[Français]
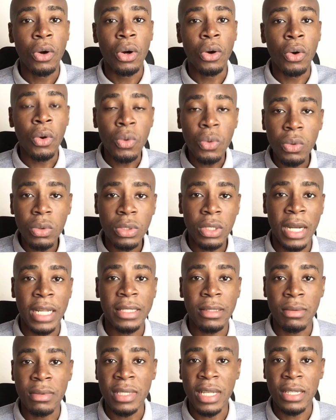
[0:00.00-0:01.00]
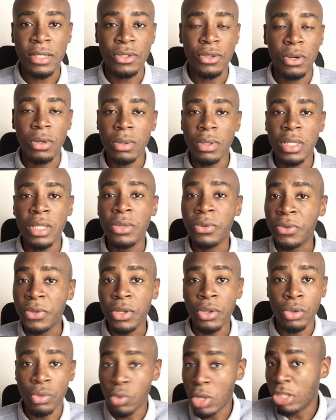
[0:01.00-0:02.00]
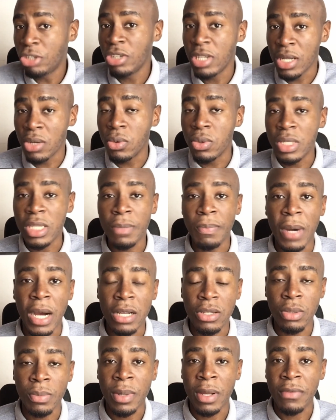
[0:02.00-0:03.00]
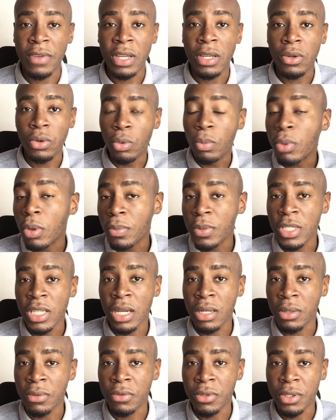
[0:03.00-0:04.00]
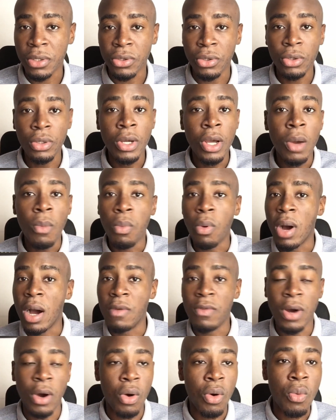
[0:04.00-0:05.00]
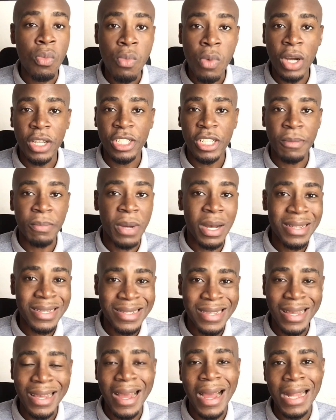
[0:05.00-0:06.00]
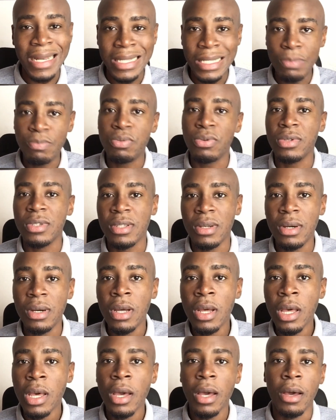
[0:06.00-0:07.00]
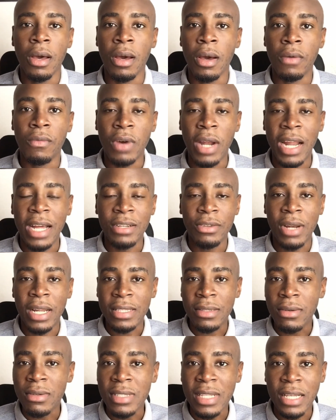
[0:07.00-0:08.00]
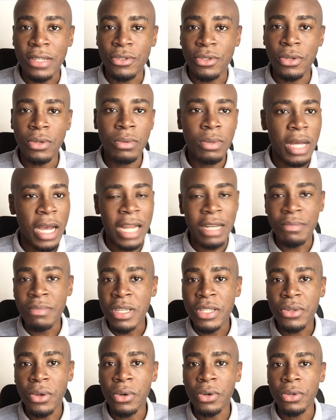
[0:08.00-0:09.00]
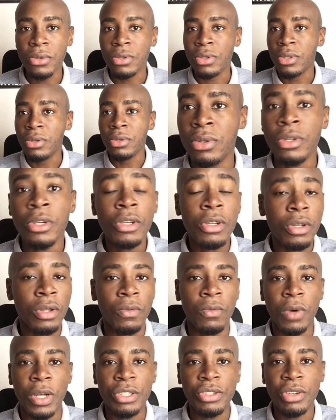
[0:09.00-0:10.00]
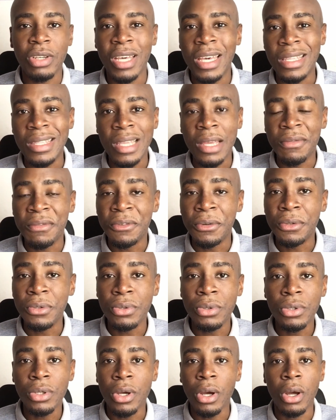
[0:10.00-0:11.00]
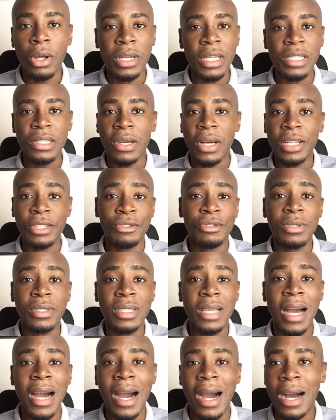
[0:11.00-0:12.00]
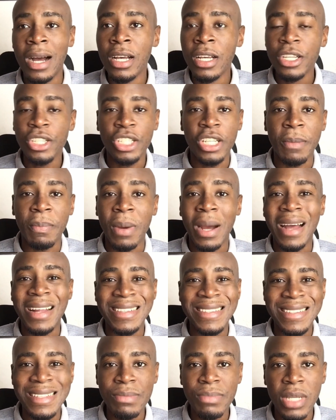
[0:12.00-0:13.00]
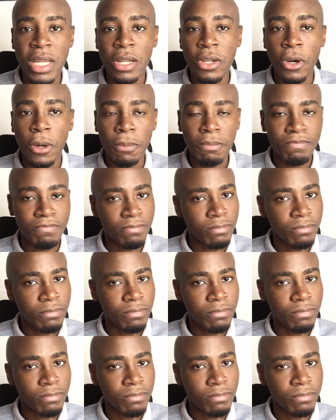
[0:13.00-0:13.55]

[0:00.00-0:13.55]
au cours de la transaction, il suffit que toi tu négocies par exemple avec le propriétaire du véhicule pour avoir au moins, je sais pas, 5 à 10% euh, voilà, de la transaction. Admettons que c'est une voiture qui a été vendue, euh, ne serait-ce juste à, je sais pas, 10 millions.